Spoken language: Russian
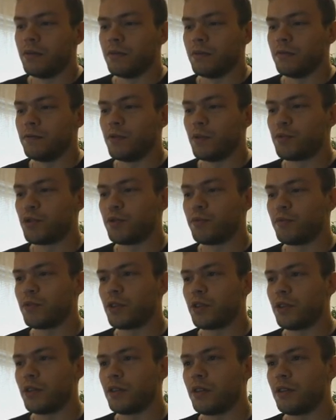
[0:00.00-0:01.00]
В
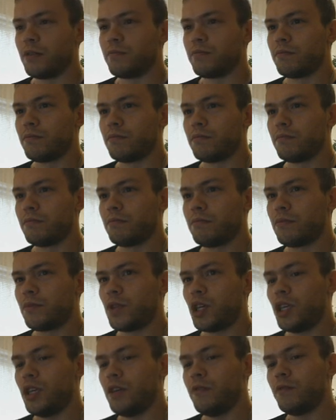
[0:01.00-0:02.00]
общем-то,
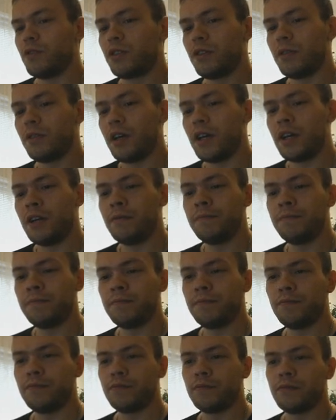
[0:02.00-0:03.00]
такие вот дела.
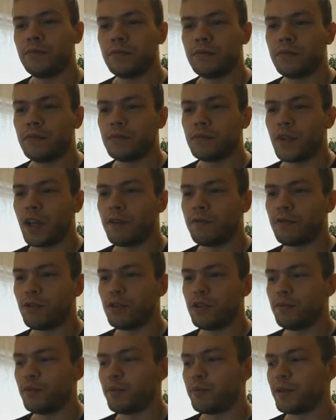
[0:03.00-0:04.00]

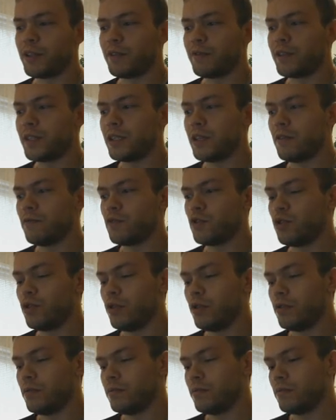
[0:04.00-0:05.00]
Вроде бы по новостям все.